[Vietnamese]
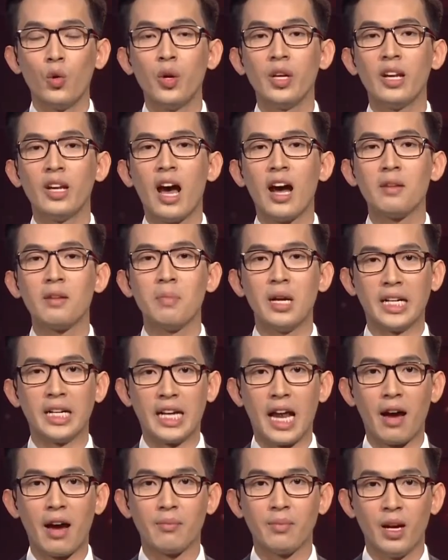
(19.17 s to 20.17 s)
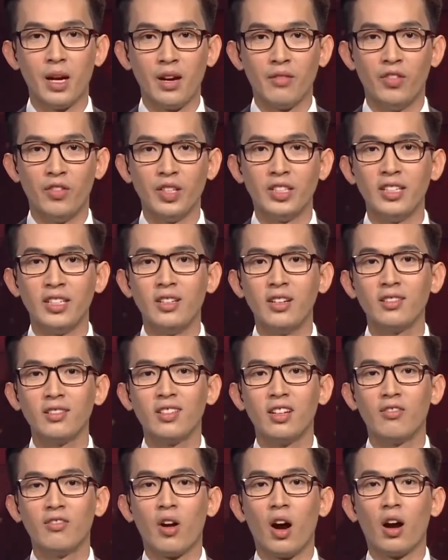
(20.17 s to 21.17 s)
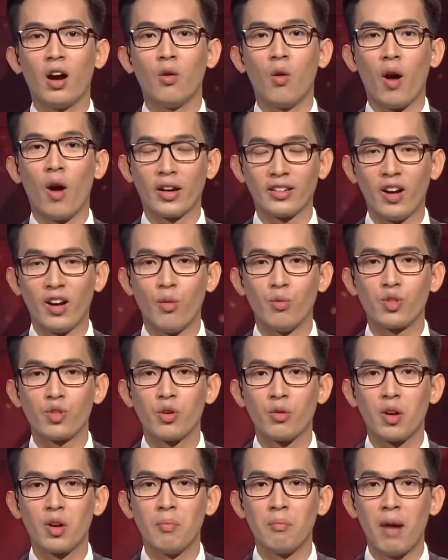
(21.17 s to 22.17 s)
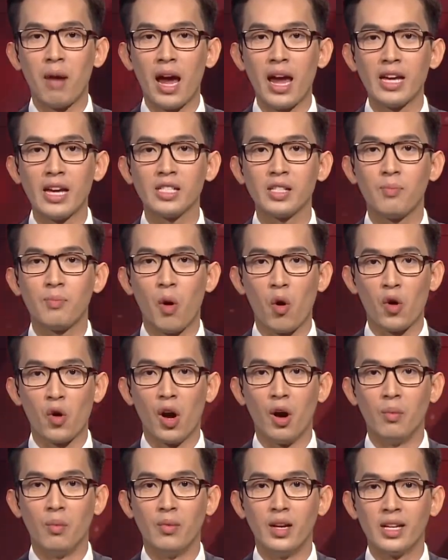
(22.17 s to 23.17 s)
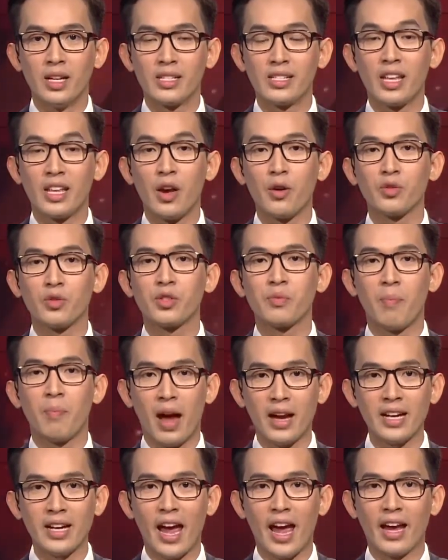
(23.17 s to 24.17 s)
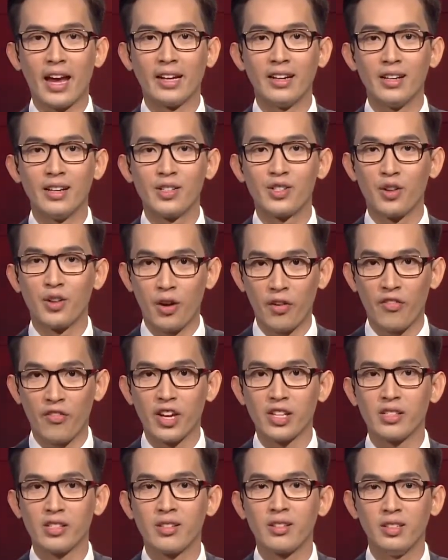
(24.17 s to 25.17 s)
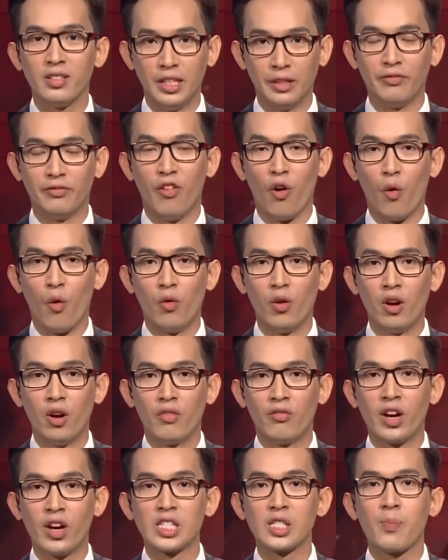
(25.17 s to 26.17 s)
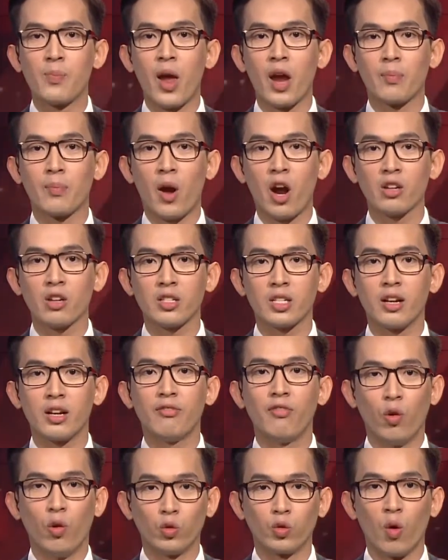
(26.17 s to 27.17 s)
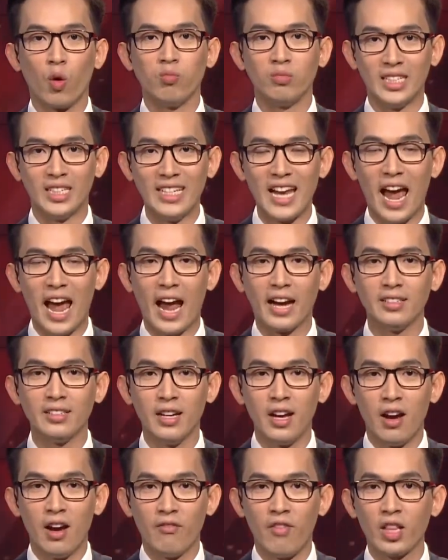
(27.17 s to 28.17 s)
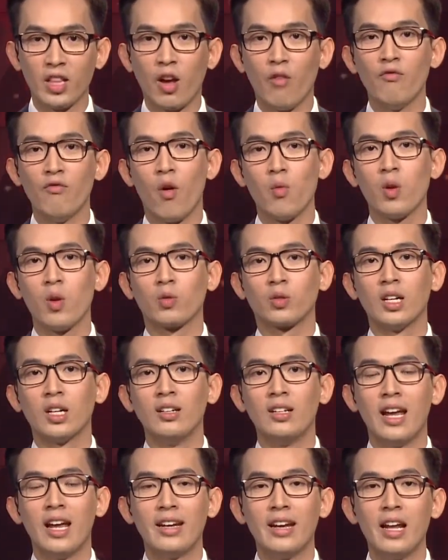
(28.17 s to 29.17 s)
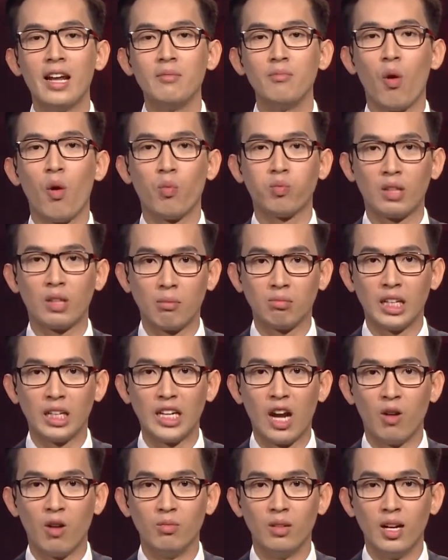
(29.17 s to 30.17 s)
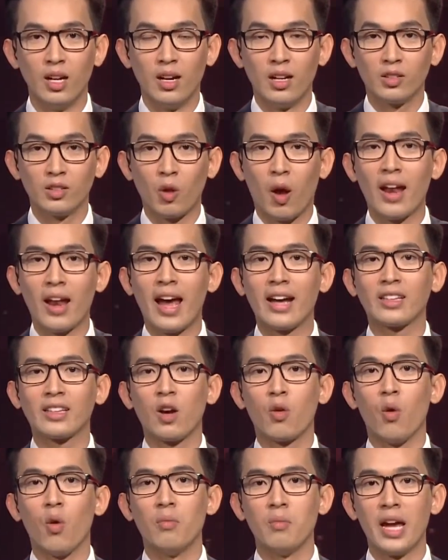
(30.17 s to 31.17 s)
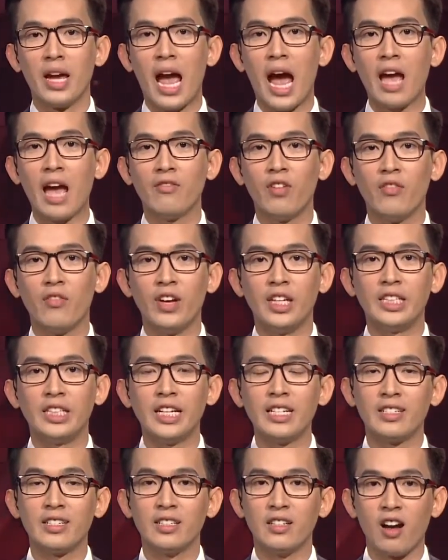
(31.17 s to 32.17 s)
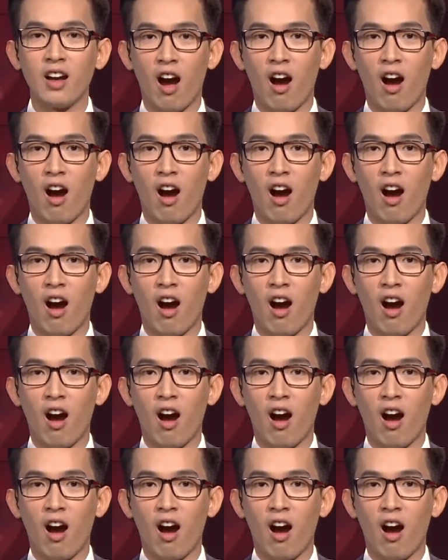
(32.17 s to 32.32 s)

Hyundai miền Nam vừa chính thức đưa vào hoạt động showroom 3S bao gồm sales bán hàng, service, dịch vụ và spare part phụ tùng chính hãng với tổng vốn đầu tư lên đến 100 tỷ đồng, tọa lạc tại quận 12 với vị trí cửa